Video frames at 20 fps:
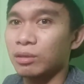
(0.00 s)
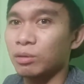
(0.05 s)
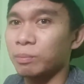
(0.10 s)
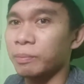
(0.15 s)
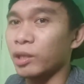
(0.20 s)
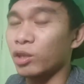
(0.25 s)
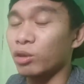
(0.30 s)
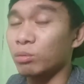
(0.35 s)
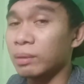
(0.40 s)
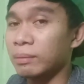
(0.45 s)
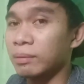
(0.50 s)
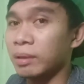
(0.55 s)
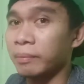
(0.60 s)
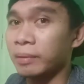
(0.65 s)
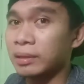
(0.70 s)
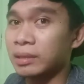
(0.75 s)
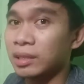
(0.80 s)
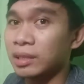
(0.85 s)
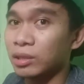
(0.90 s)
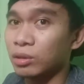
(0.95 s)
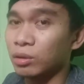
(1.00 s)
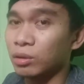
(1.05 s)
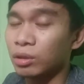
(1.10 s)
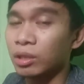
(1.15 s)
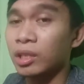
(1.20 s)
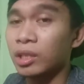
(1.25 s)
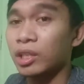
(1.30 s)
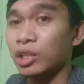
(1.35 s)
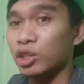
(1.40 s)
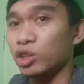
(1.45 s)
Pero kung mapapansin nyo,
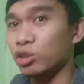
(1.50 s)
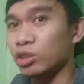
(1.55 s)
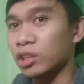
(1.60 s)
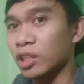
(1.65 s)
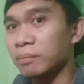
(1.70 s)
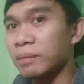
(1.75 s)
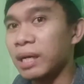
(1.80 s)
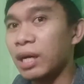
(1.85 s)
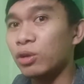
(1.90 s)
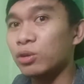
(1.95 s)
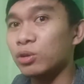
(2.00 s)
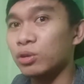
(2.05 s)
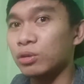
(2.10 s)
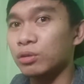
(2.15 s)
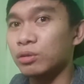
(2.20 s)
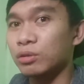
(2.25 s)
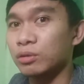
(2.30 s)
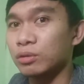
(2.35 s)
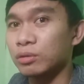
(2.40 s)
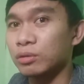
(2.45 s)
yung trabaho ng